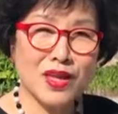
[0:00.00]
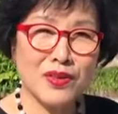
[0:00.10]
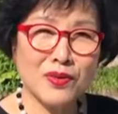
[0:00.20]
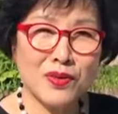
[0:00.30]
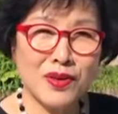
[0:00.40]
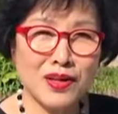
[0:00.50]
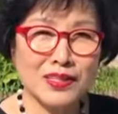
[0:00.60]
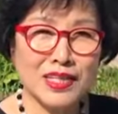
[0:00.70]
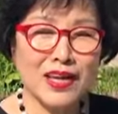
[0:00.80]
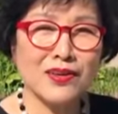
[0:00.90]

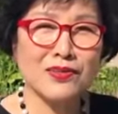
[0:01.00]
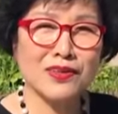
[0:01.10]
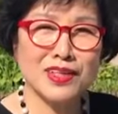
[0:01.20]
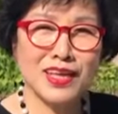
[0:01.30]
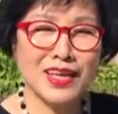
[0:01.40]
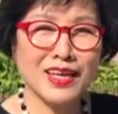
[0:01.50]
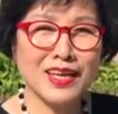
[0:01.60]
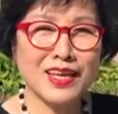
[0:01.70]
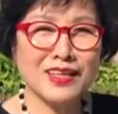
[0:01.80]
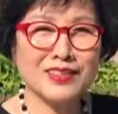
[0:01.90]
웨딩홀 촬영권이
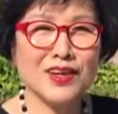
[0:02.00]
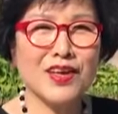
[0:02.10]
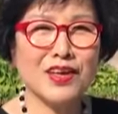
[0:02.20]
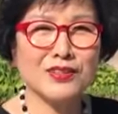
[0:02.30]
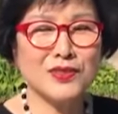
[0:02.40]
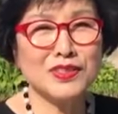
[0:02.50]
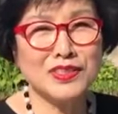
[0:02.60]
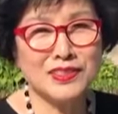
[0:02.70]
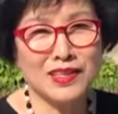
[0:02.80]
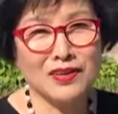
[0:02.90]
저에게
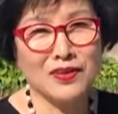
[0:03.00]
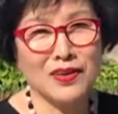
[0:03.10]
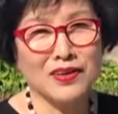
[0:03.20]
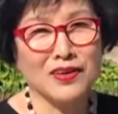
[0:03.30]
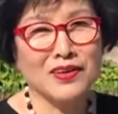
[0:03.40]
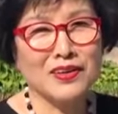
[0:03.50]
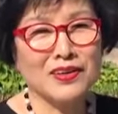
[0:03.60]
주어졌더라고요.